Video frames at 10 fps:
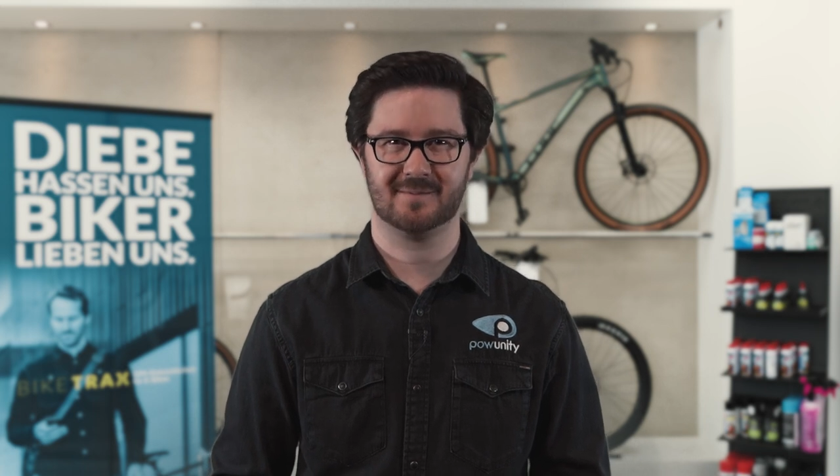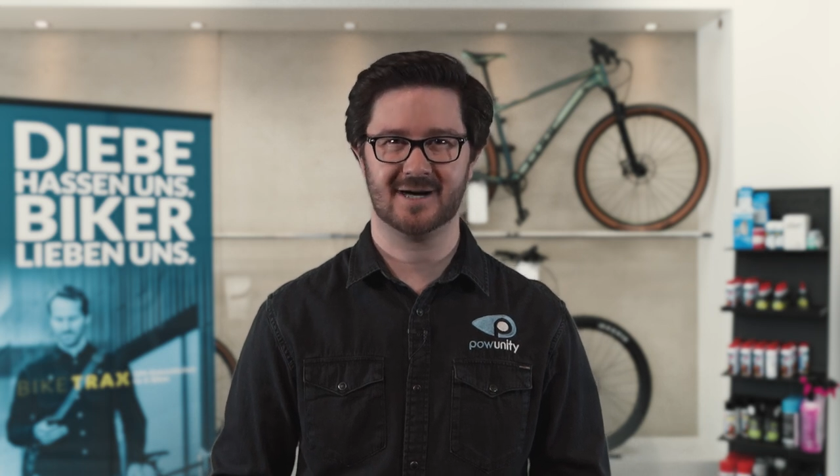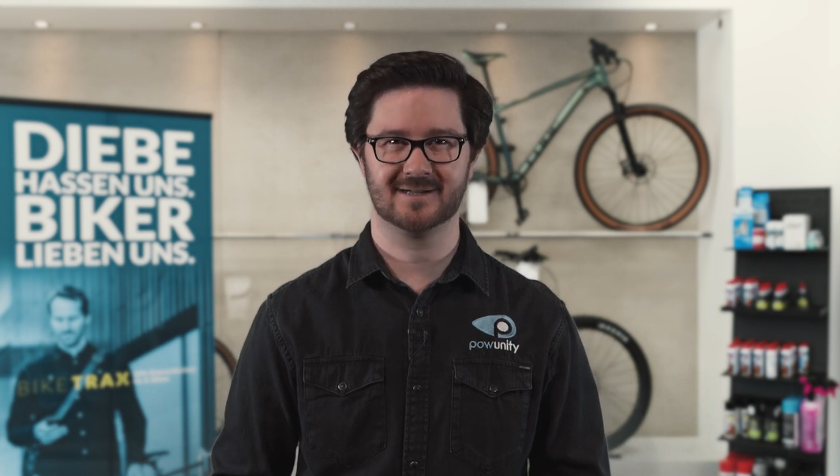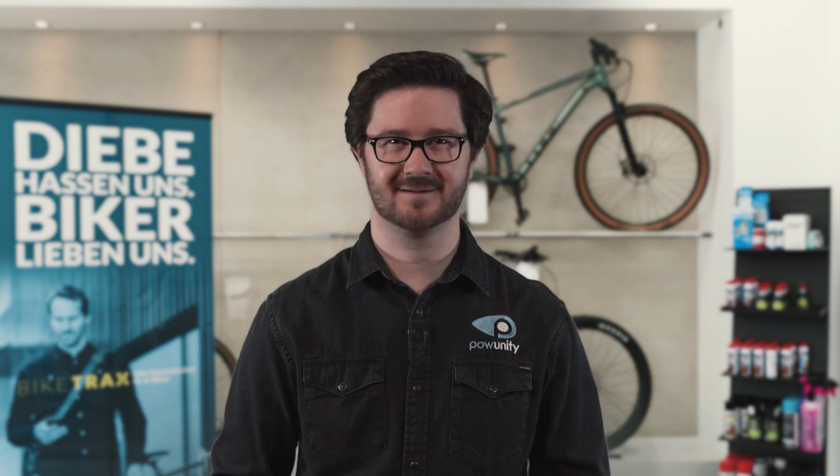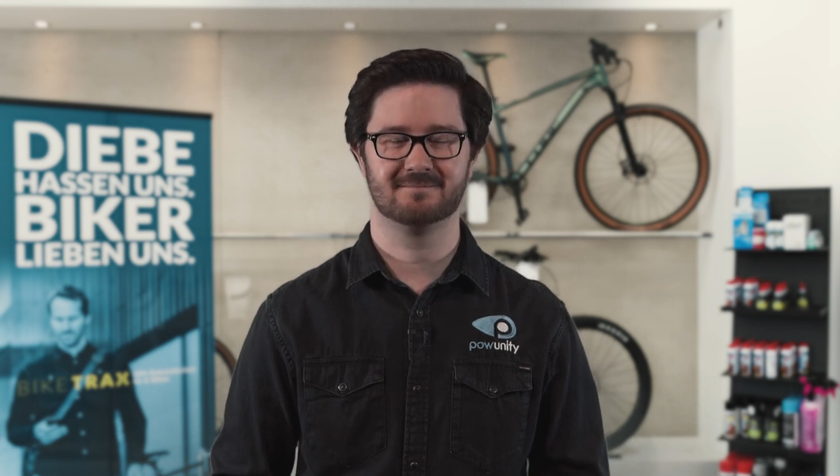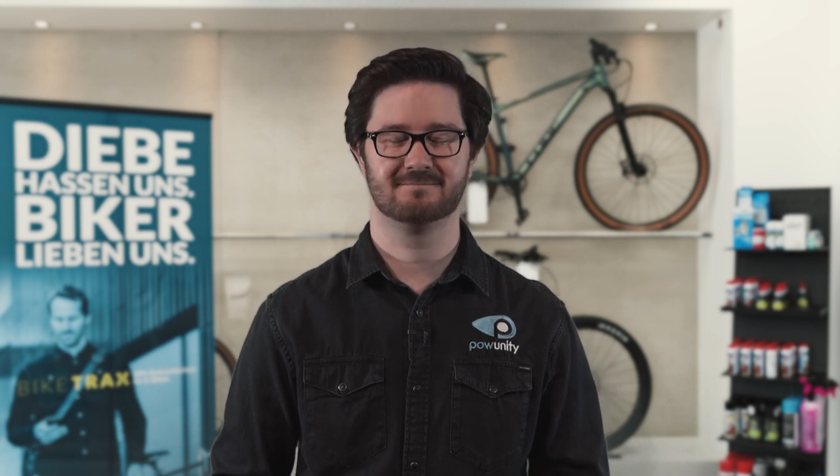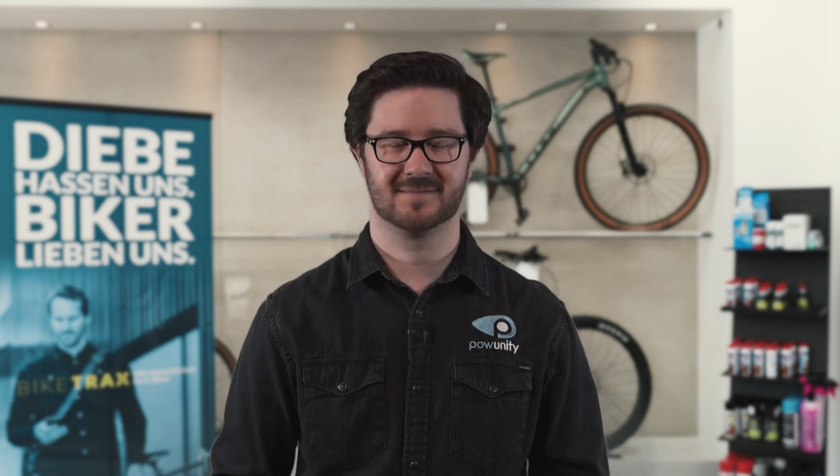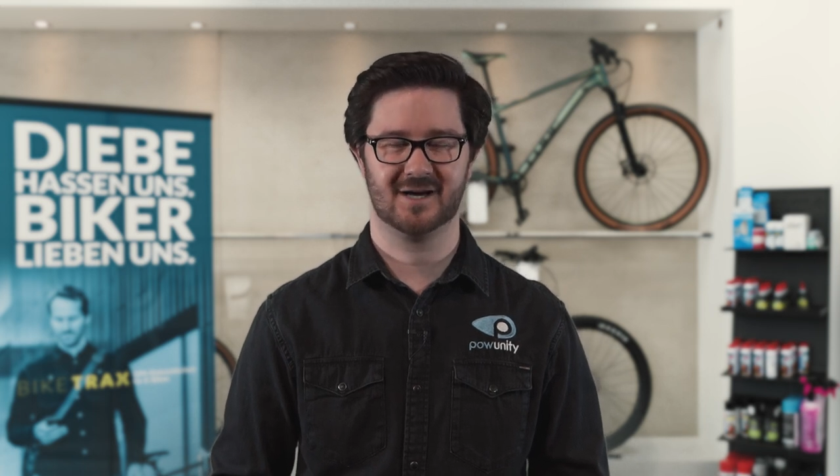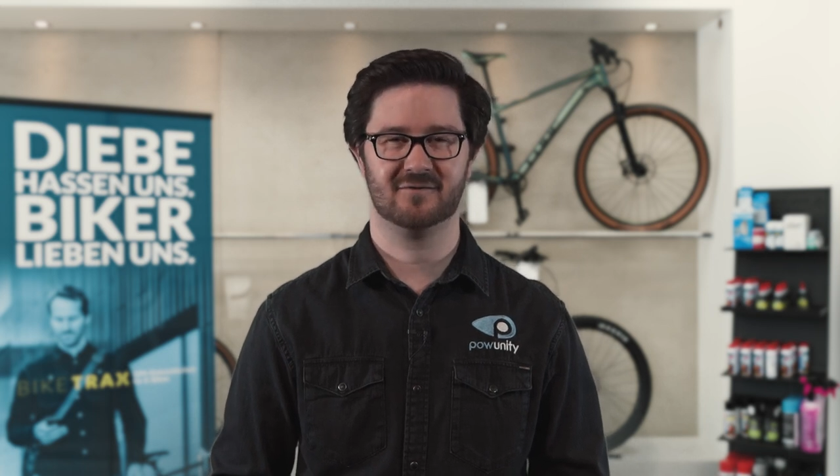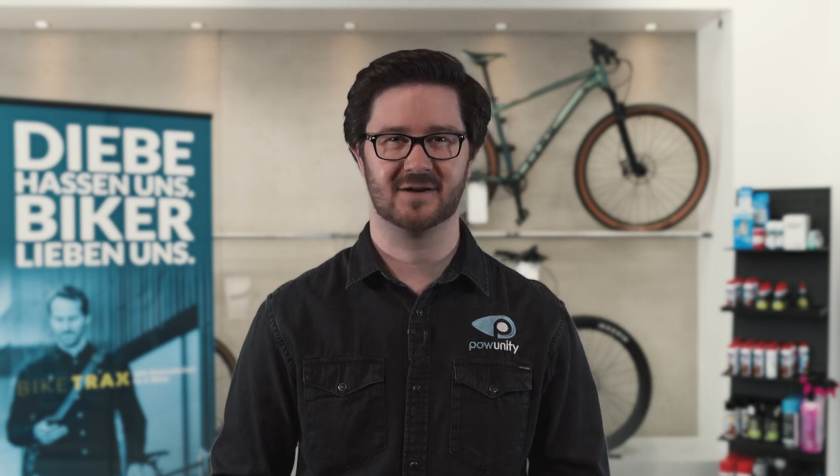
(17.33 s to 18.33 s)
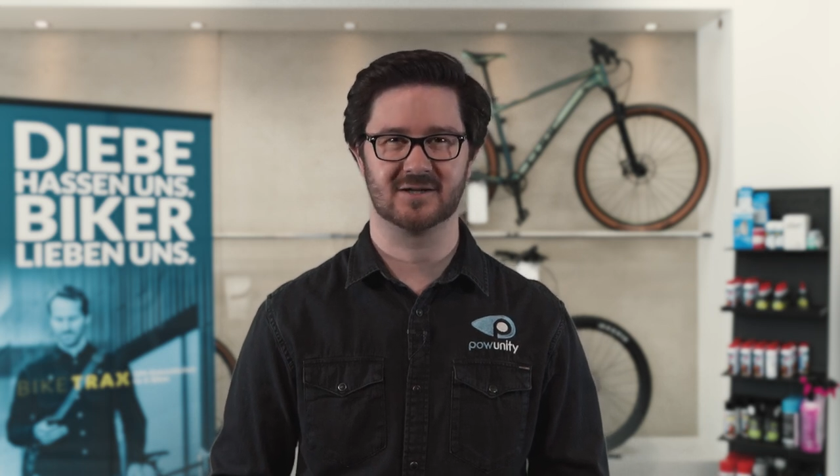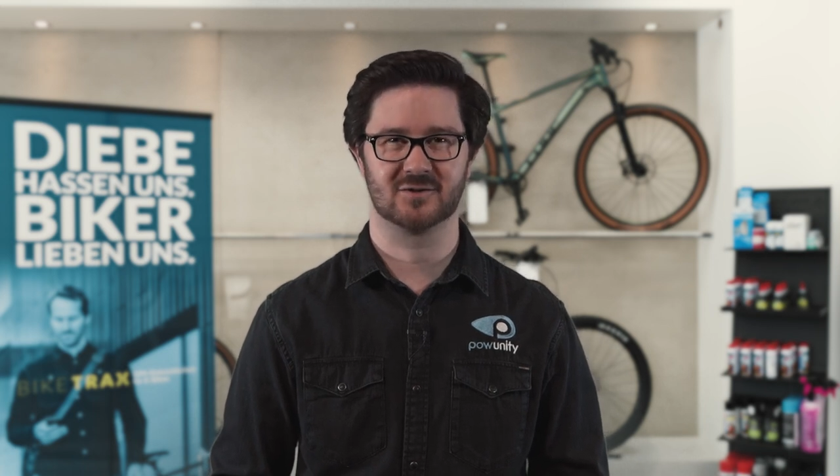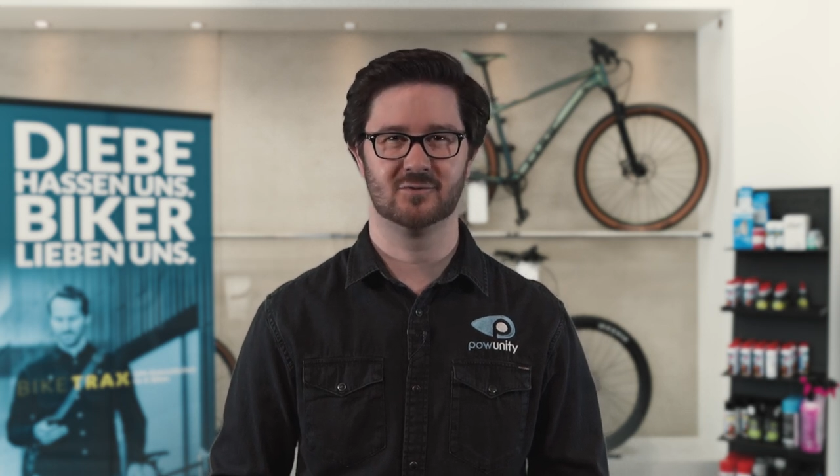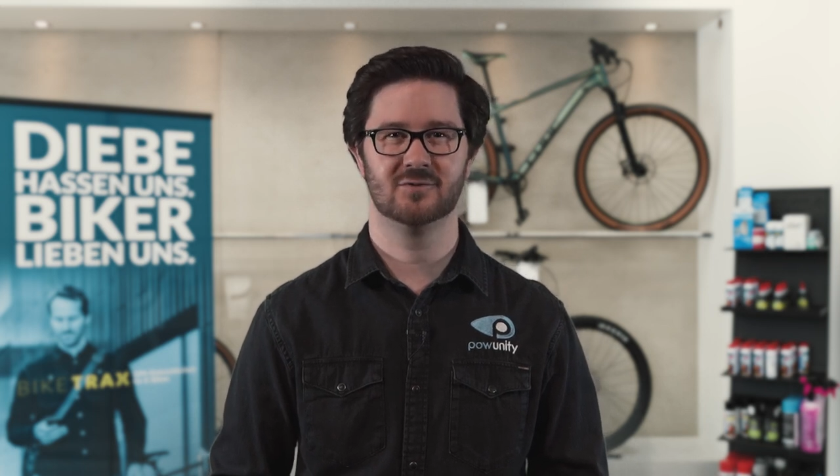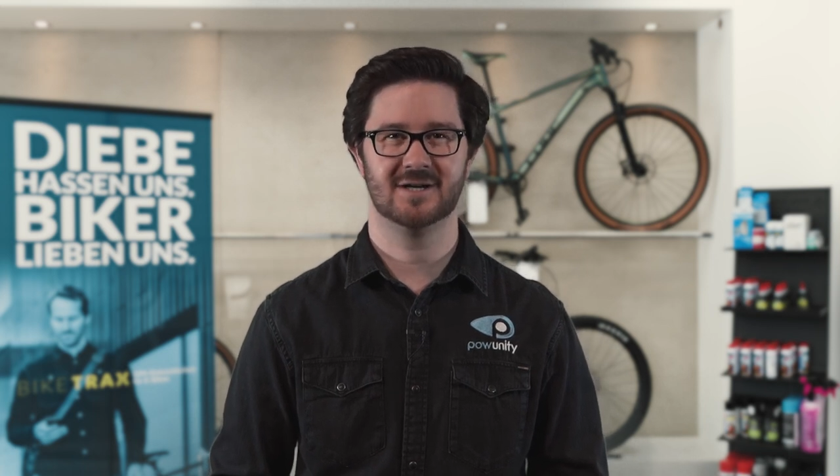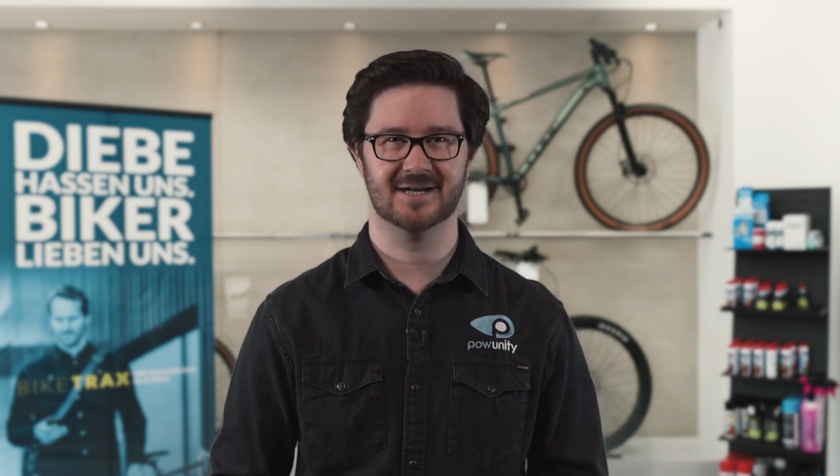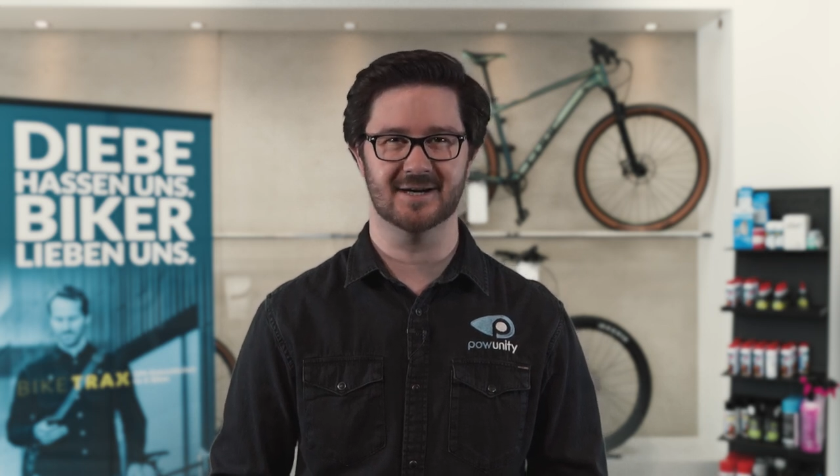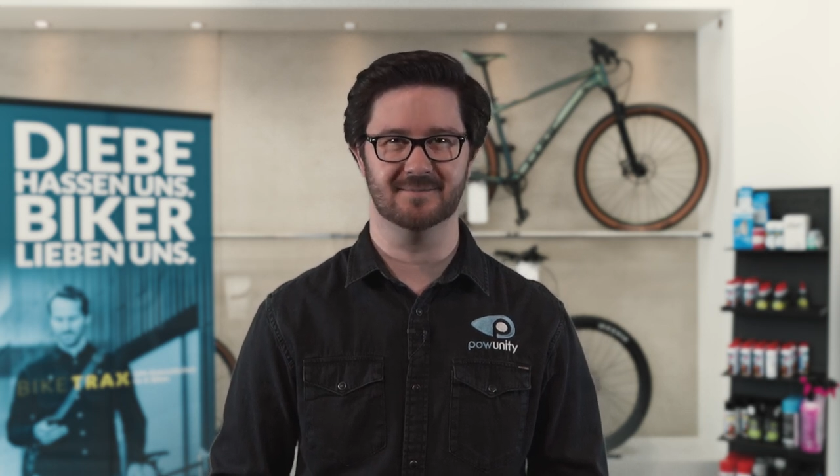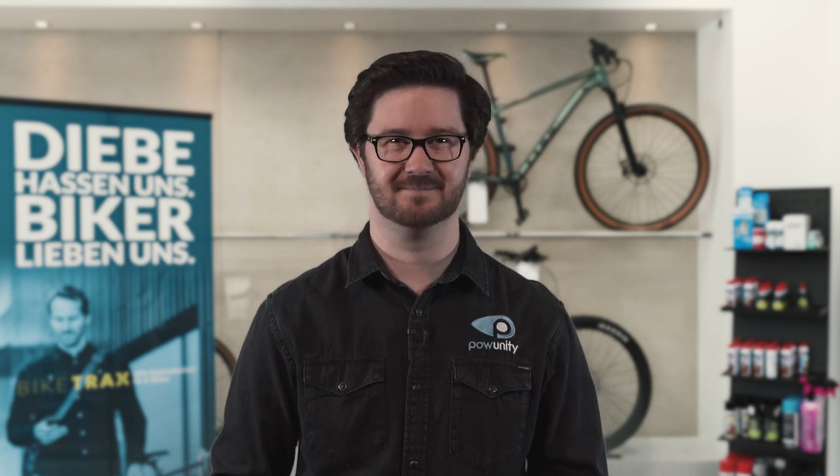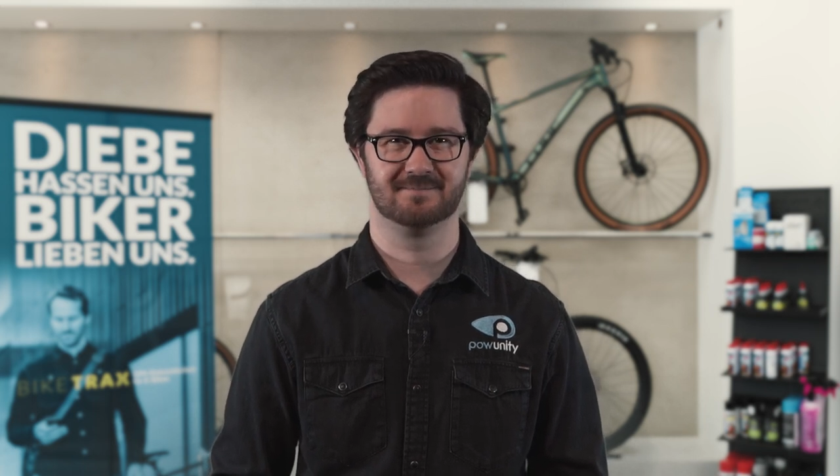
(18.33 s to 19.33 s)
macht, erfährst du hier.